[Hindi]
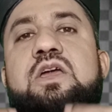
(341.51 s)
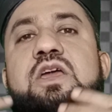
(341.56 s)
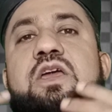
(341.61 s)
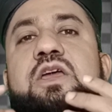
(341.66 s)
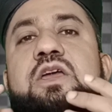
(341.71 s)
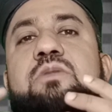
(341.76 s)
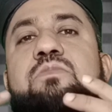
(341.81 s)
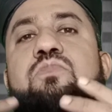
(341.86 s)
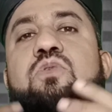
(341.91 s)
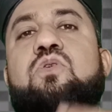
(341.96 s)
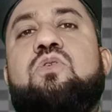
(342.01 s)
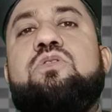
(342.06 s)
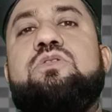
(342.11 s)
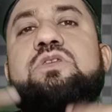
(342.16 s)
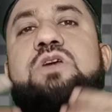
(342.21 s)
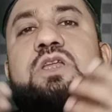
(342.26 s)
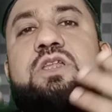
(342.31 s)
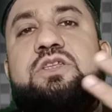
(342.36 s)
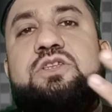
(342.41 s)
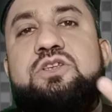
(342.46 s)

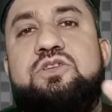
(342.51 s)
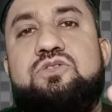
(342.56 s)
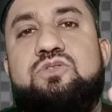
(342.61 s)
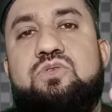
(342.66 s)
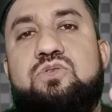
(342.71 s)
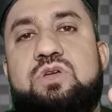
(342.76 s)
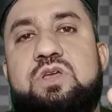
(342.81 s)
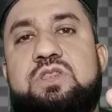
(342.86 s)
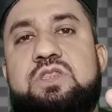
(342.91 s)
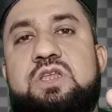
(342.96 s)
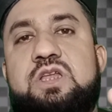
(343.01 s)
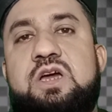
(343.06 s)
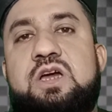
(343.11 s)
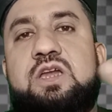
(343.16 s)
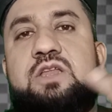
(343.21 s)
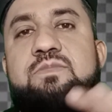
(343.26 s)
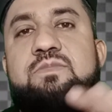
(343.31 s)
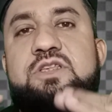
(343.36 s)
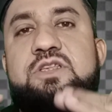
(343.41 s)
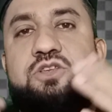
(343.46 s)
बहुत सारी चीज़ों के अंदर
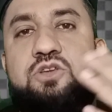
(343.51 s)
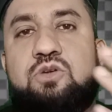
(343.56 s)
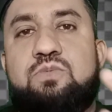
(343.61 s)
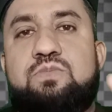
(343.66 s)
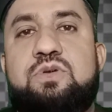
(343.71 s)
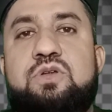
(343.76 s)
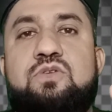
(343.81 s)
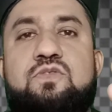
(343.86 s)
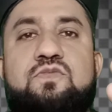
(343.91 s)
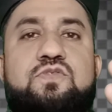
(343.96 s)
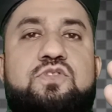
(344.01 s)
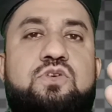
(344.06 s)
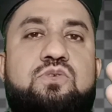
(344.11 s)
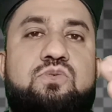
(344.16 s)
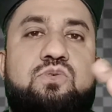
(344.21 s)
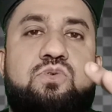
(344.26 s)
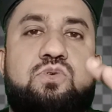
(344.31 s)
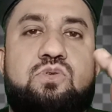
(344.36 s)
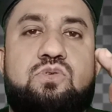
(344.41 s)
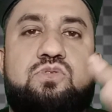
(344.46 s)
अगर मैं इसके ऊपर
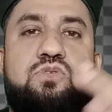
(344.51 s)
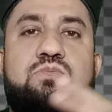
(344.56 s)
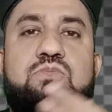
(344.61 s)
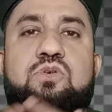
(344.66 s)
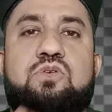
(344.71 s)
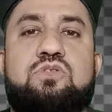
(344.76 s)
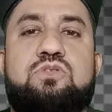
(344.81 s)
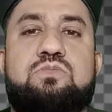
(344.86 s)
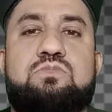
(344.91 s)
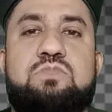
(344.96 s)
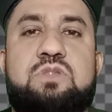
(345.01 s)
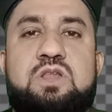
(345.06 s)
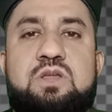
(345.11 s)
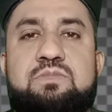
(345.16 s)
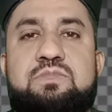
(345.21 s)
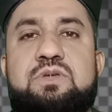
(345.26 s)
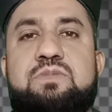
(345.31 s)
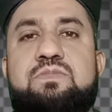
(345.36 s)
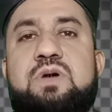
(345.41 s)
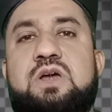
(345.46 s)
गुफ्तु करूँ तो बहुत
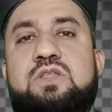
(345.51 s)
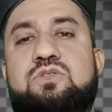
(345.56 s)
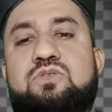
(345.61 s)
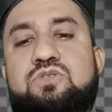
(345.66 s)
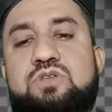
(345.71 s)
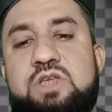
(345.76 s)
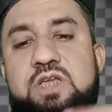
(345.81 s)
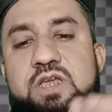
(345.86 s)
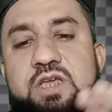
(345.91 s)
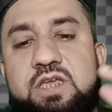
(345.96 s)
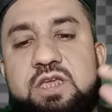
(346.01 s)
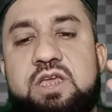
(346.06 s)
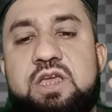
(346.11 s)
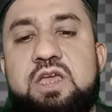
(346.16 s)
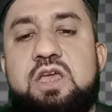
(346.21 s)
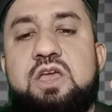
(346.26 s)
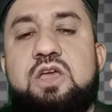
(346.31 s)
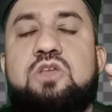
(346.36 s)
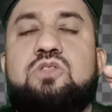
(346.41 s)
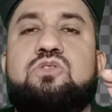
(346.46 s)
लंबी बात हो जाएगी
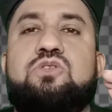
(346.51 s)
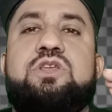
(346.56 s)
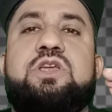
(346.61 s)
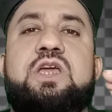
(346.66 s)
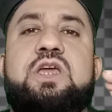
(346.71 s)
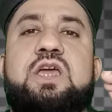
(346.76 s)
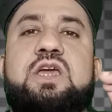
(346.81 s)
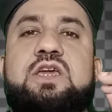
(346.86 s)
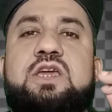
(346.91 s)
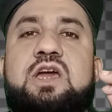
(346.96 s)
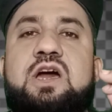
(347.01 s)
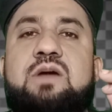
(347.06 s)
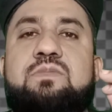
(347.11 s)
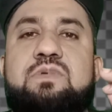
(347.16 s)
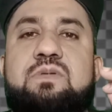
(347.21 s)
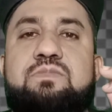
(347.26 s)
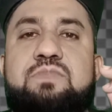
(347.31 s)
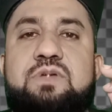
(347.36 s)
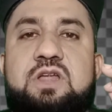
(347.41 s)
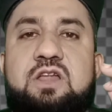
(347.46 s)
तो ये है कि
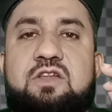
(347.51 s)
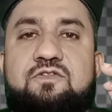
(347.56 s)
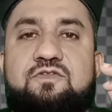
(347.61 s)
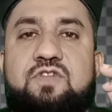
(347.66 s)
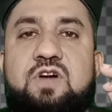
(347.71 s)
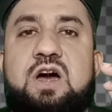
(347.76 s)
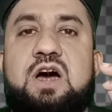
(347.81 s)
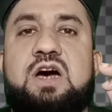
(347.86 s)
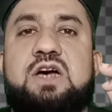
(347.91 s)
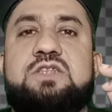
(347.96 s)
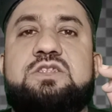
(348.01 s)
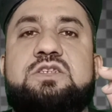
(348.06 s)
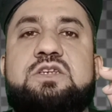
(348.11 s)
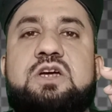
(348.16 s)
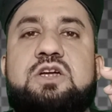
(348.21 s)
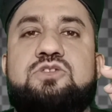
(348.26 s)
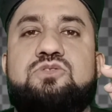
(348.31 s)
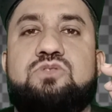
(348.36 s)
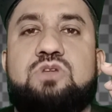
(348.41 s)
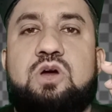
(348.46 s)
आप अपने अल्फाज
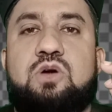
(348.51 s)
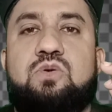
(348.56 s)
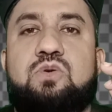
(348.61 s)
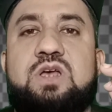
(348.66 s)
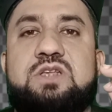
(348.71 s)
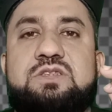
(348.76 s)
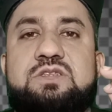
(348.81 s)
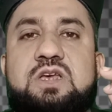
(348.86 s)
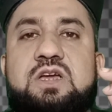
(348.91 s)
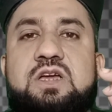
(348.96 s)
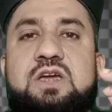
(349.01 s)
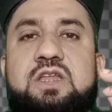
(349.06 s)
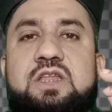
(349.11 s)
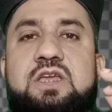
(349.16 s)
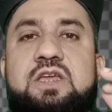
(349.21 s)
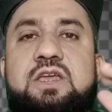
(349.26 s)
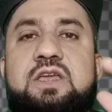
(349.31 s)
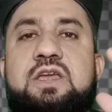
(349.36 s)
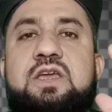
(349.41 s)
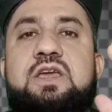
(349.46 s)
का चुनाव ऐसा
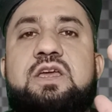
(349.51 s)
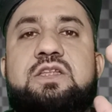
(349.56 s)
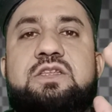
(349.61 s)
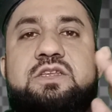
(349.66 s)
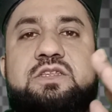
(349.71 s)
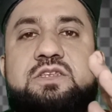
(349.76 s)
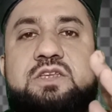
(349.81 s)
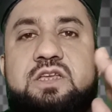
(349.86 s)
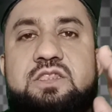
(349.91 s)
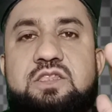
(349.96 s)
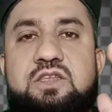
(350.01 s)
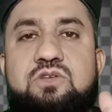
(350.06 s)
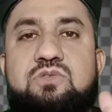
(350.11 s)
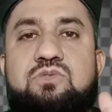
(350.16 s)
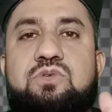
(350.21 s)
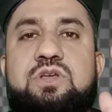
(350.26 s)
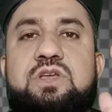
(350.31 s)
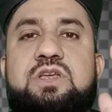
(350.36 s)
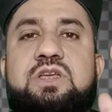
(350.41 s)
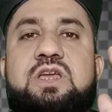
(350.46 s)
करें जिसके अंदर
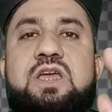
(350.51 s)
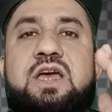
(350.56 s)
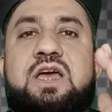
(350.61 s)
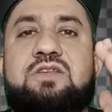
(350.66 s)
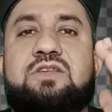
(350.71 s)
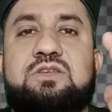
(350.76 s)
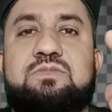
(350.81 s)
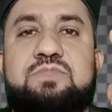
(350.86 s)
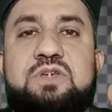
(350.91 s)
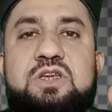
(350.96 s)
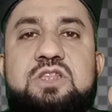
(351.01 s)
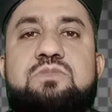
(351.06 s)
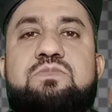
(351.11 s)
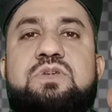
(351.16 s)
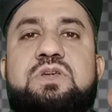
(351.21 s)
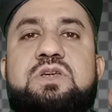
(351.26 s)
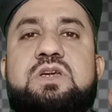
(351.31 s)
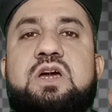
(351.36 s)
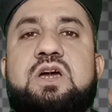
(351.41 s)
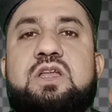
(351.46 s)
कोई ऐसी
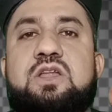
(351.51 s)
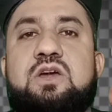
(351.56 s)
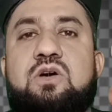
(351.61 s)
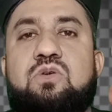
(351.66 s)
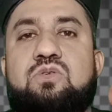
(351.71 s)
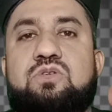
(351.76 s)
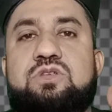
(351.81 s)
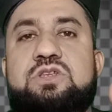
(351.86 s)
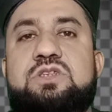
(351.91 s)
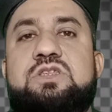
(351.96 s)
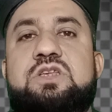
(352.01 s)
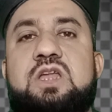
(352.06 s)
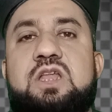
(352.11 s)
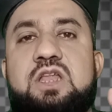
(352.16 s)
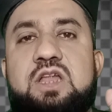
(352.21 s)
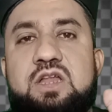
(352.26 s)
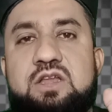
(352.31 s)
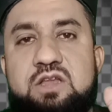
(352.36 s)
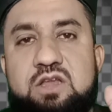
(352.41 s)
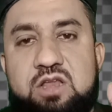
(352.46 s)
बेदबी का ना हो जिससे
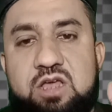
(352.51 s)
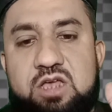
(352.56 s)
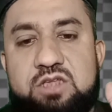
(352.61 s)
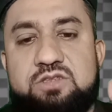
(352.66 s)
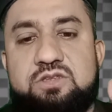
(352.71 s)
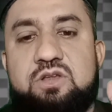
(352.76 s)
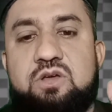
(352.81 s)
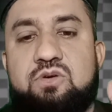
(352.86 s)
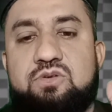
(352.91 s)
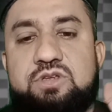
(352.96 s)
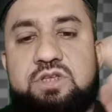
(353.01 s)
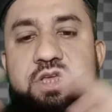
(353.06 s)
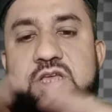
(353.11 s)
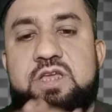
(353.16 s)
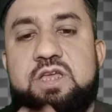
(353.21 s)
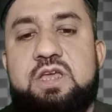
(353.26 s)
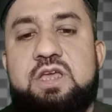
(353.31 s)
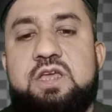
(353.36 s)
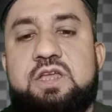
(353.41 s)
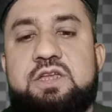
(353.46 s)
अल्लाह नाराज ना हो जाए
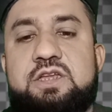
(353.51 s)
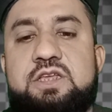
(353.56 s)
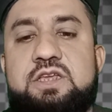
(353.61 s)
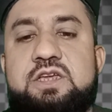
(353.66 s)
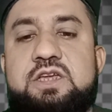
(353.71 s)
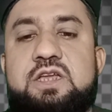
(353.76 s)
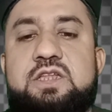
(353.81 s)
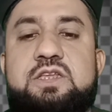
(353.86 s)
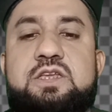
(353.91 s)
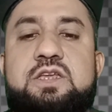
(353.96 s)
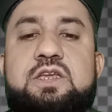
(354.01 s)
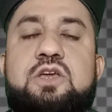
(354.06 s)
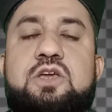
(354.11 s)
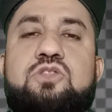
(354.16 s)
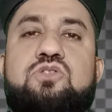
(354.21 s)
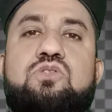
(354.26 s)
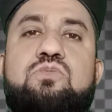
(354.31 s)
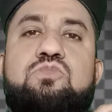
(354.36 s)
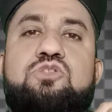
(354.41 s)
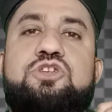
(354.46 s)
ठीक है जी
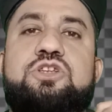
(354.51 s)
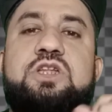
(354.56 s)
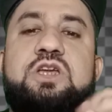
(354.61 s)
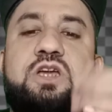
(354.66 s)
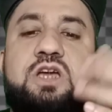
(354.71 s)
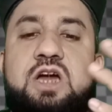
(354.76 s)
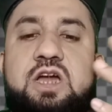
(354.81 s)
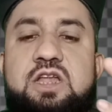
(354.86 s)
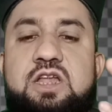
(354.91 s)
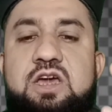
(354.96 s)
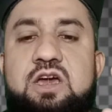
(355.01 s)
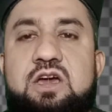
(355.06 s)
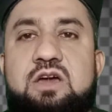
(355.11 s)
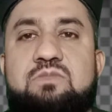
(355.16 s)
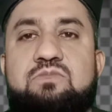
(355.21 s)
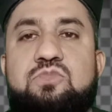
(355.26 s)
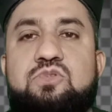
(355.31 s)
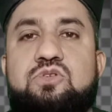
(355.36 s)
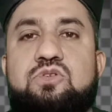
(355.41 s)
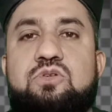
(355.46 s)
तो मुशरकाना
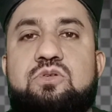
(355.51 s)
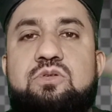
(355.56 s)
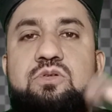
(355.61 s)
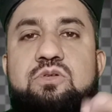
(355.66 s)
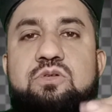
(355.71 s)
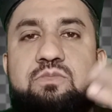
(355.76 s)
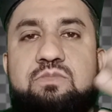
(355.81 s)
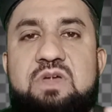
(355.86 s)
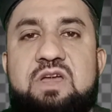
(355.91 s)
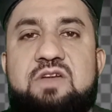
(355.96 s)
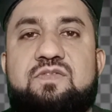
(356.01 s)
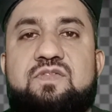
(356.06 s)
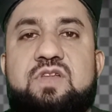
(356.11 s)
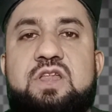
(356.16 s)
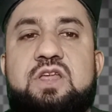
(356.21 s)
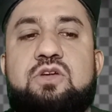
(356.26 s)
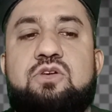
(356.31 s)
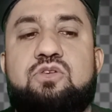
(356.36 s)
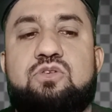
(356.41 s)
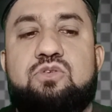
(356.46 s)

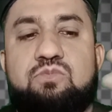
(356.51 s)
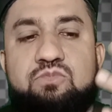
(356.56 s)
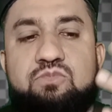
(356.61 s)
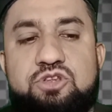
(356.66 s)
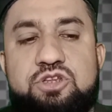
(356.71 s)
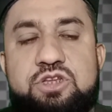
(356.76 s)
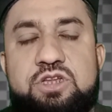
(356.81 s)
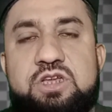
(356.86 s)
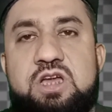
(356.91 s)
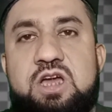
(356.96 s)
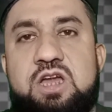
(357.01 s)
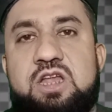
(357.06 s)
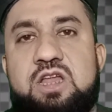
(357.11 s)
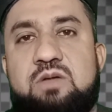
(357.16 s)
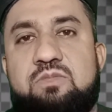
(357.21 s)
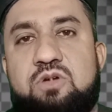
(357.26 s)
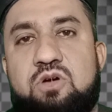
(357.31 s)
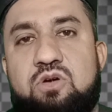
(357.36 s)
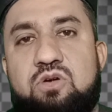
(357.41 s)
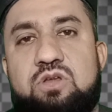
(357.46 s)
महफिले और
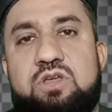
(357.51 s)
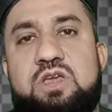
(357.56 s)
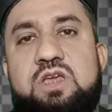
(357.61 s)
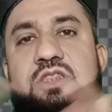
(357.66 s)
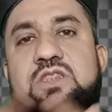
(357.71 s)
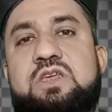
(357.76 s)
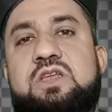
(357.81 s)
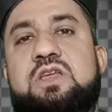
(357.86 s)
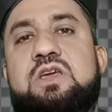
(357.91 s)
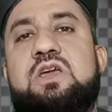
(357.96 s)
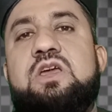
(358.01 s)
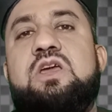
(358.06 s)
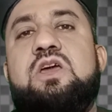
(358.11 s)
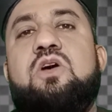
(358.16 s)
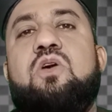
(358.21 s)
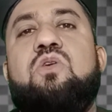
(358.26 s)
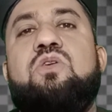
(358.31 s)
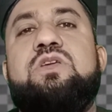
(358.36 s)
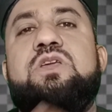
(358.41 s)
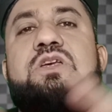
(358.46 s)
मुशरकाना माहौल के अंदर
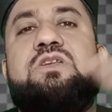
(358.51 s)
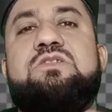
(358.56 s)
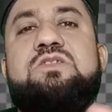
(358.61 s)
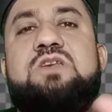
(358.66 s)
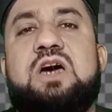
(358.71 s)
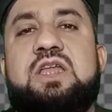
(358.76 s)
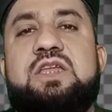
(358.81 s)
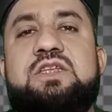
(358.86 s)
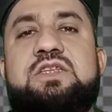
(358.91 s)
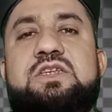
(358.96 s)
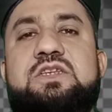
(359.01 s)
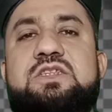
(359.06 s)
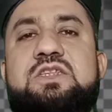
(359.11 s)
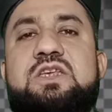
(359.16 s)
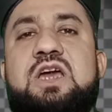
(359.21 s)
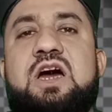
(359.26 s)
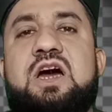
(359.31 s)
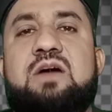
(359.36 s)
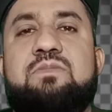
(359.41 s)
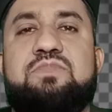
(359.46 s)
और ये सारी
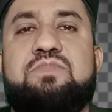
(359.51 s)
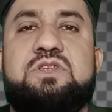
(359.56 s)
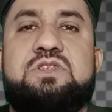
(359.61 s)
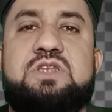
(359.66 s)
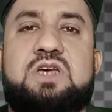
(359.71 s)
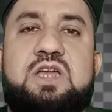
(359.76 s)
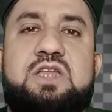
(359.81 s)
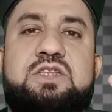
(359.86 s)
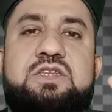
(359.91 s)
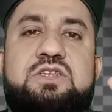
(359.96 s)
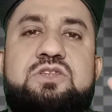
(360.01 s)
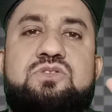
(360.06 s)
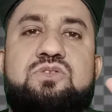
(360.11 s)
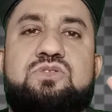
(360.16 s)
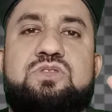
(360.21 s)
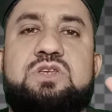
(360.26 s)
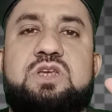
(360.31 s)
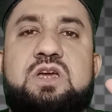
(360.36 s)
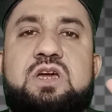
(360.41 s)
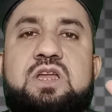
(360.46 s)
चीज़ें आप इन सारी
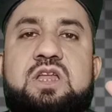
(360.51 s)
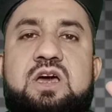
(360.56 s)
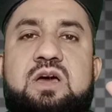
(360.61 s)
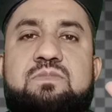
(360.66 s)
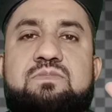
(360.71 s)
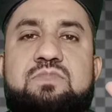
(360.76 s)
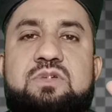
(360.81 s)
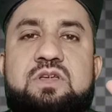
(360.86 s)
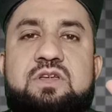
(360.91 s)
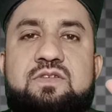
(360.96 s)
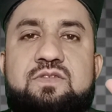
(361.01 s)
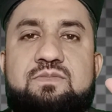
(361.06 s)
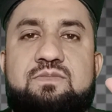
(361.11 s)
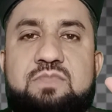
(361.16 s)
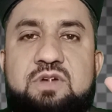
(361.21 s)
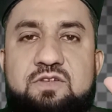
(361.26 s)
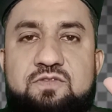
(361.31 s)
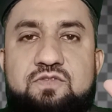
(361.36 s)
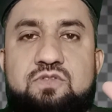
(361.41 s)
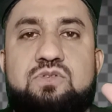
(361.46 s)
चीज़ों से अगर आप
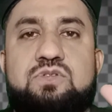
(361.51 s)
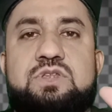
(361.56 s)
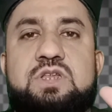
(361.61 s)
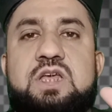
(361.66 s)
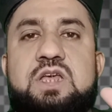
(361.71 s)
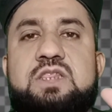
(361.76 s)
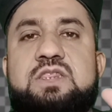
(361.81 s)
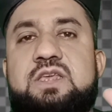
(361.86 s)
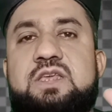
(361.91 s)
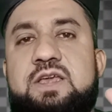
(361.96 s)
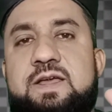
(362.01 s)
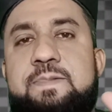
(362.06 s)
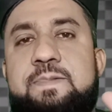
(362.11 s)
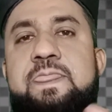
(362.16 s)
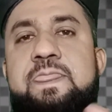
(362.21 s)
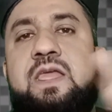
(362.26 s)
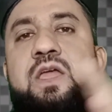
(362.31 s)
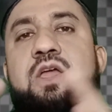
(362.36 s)
महफूज रहते हैं